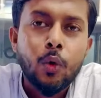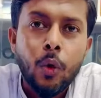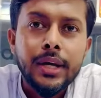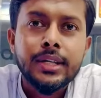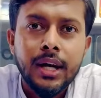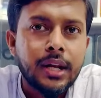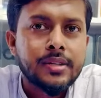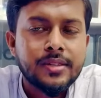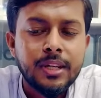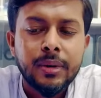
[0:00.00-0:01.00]
হোয়াইট কালার
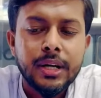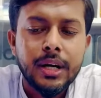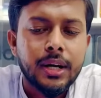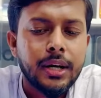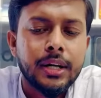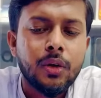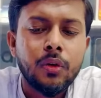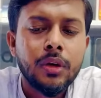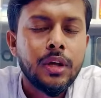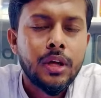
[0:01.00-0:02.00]
সিলভার কালার এটাও
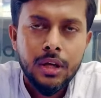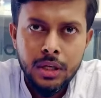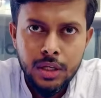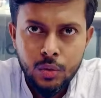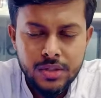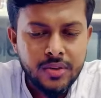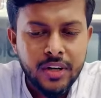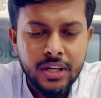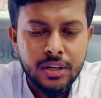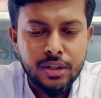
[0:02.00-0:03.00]
ইউএসএ
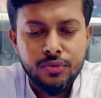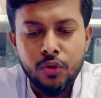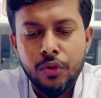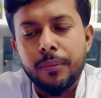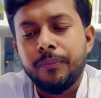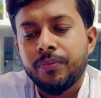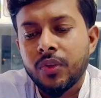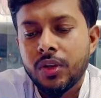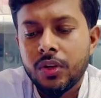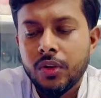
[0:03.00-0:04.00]
ভ্যারিয়েন্টের ফোন
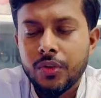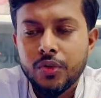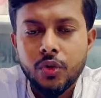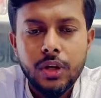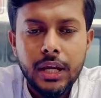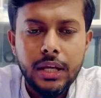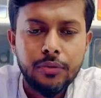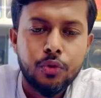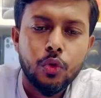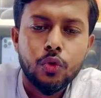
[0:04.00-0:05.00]
সো এই
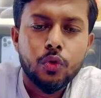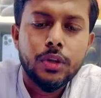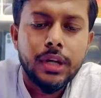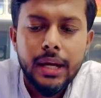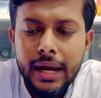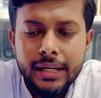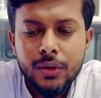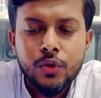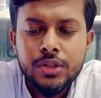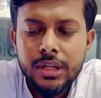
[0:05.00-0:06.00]
ফোন দুইটা একটা
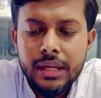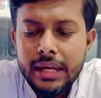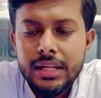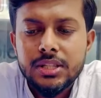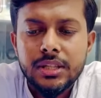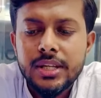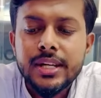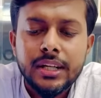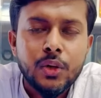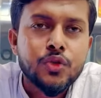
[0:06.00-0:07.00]
হচ্ছে এন সিরিজ
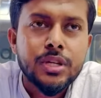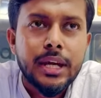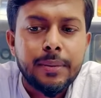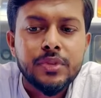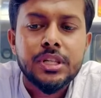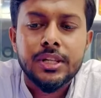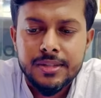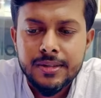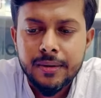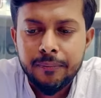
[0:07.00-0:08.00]
একটা হচ্ছে এম সিরিজ
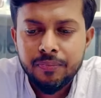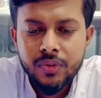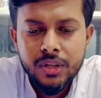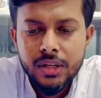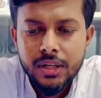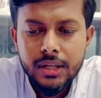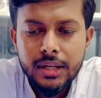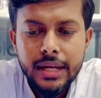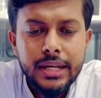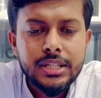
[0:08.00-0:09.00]

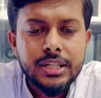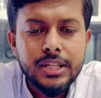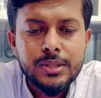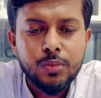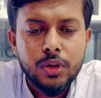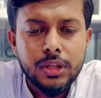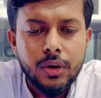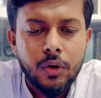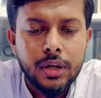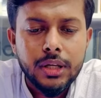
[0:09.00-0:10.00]
এন সিরিজ বলতে
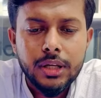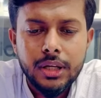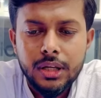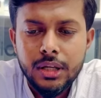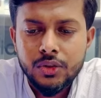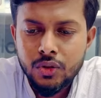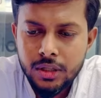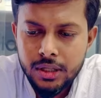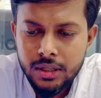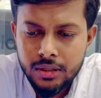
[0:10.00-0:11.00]
অনেকে
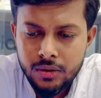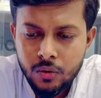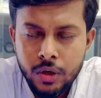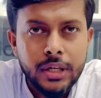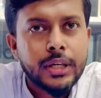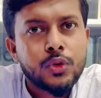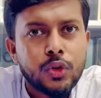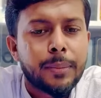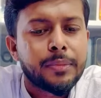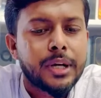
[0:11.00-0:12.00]
আসলে অনেক
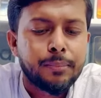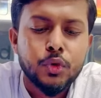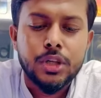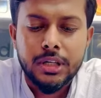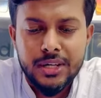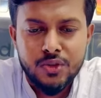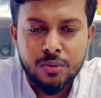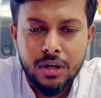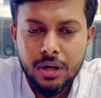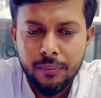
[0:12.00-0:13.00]
কিছুই আপনারা বুঝেন
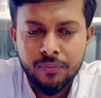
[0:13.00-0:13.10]
কাস্টমাররা